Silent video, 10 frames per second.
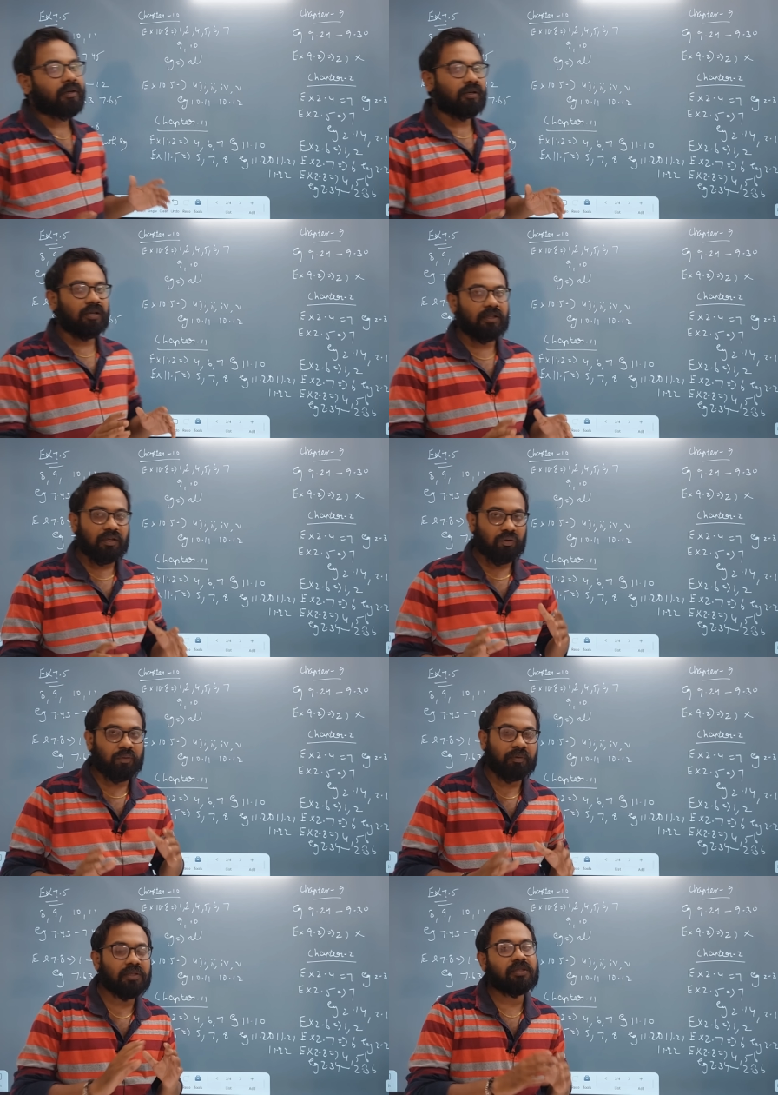பார்க்குற நல்லது
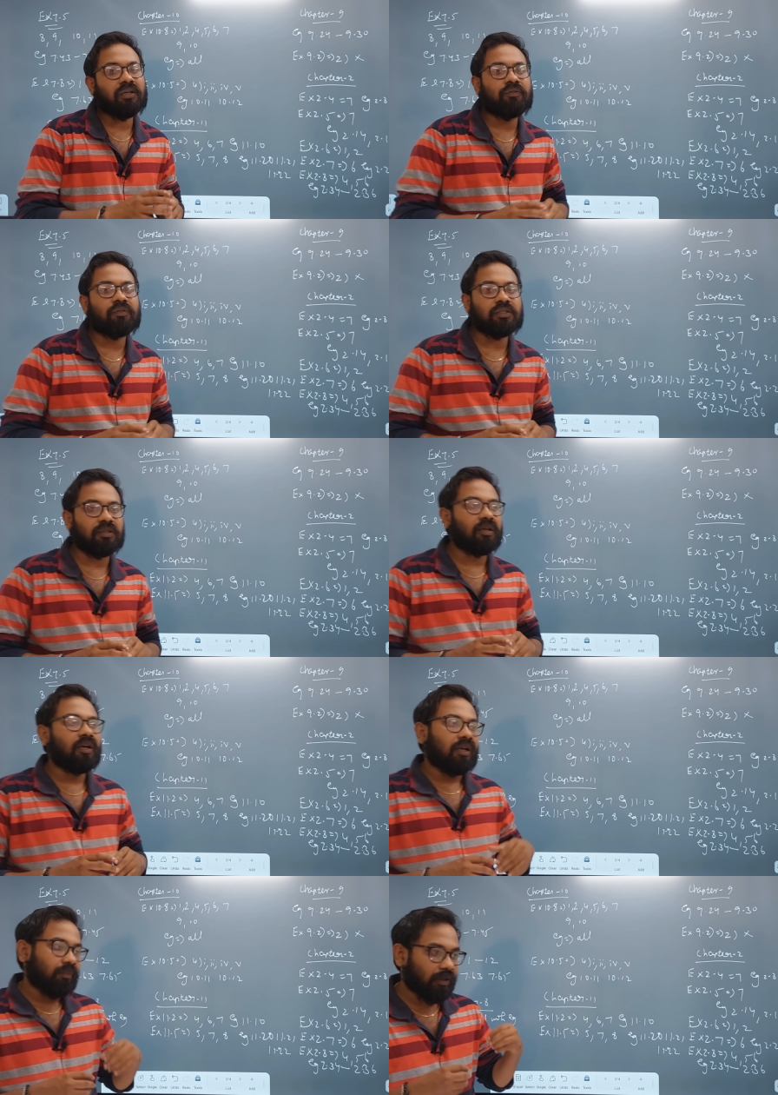என்னுடைய பர்சனல் அட்வைஸ் இது
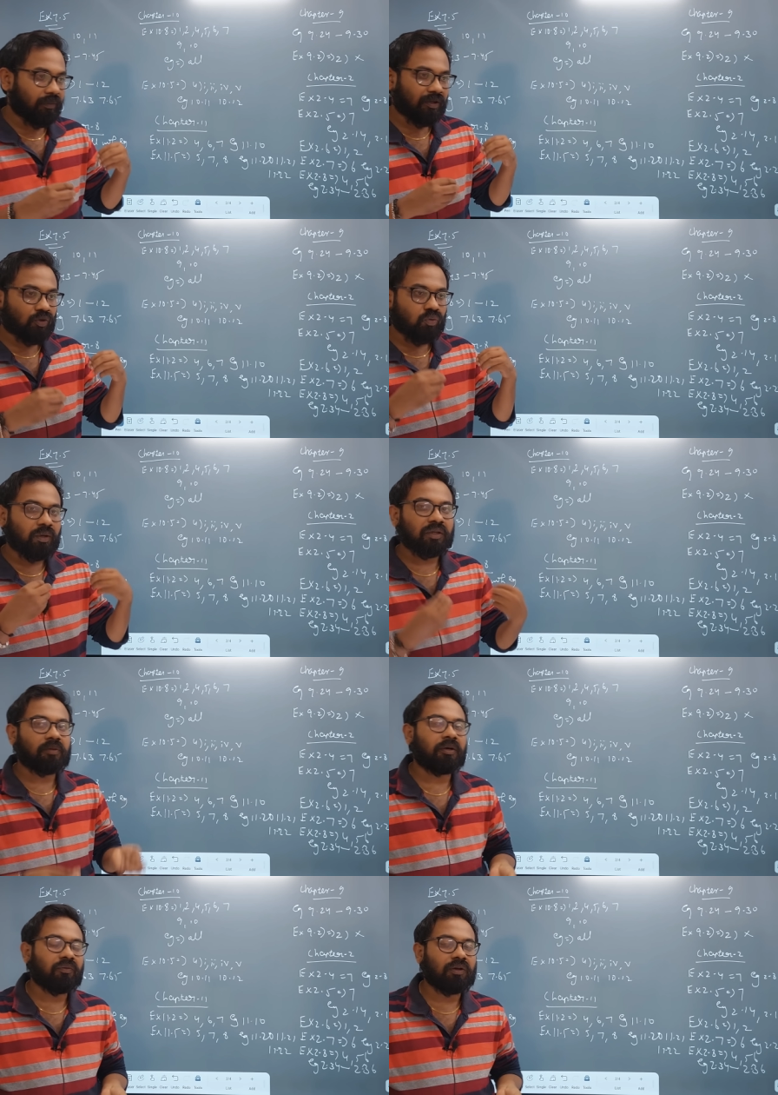மேபி டூ மார்க்
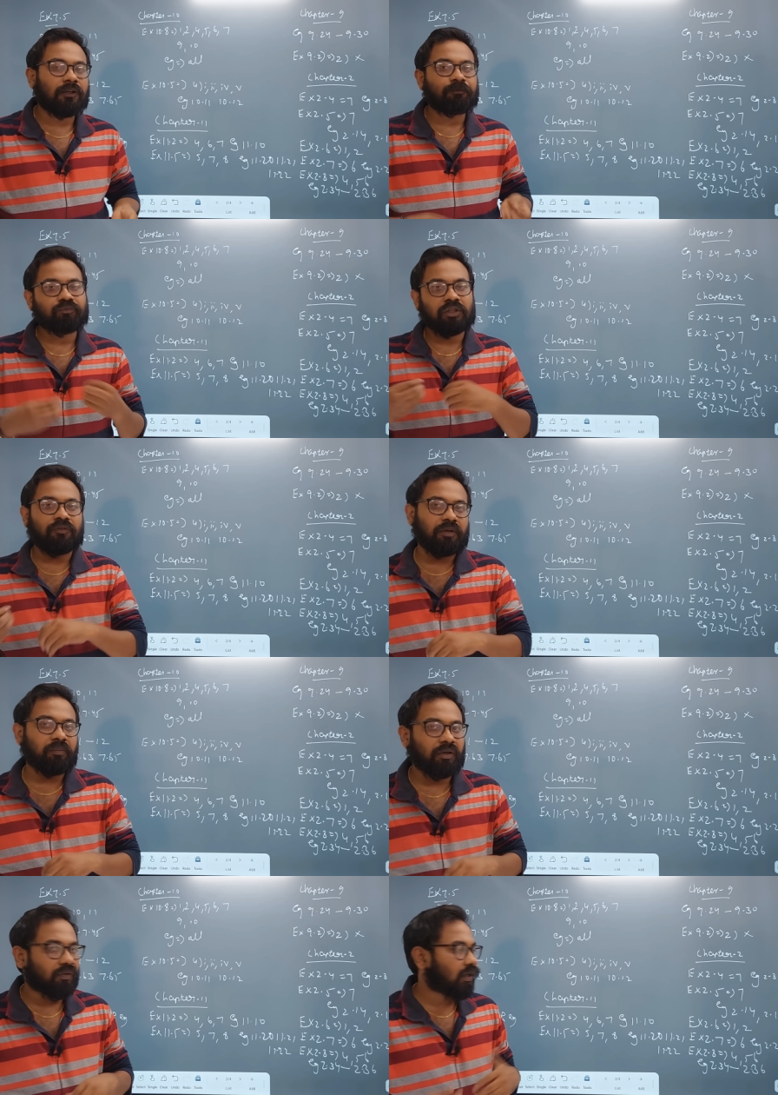த்ரீ மார்க் வரலாம் இல்லை
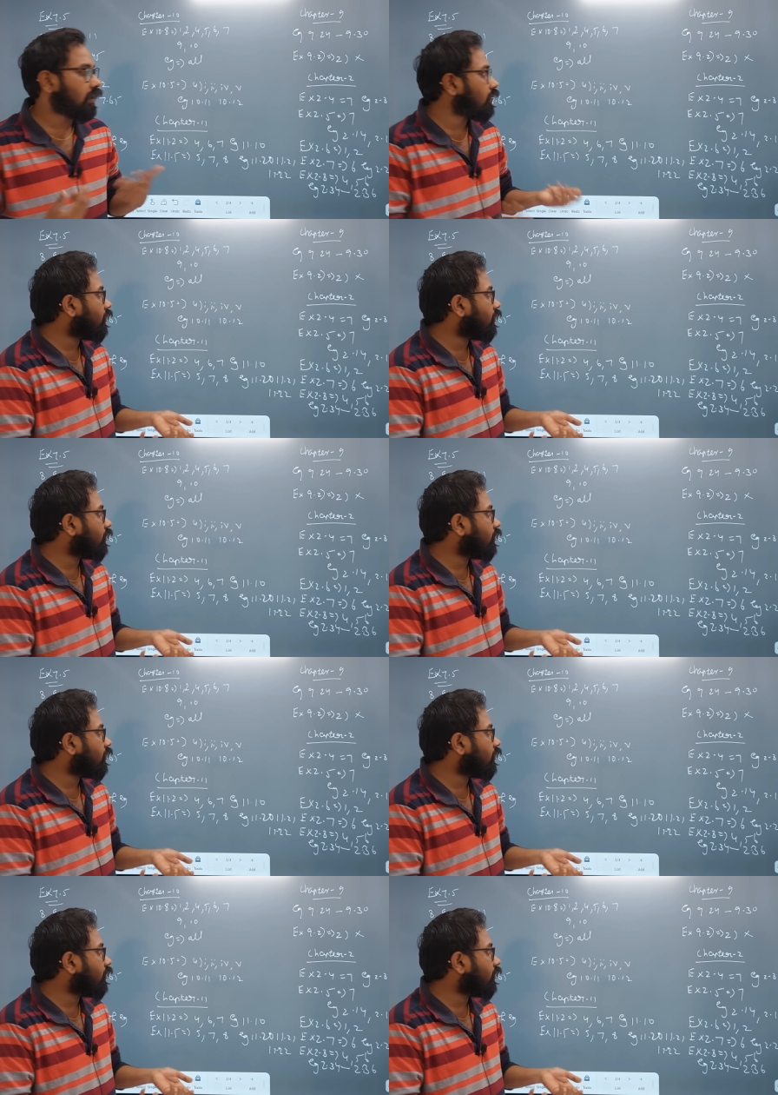ஃபைவ் மார்க் வரலாம் என்ன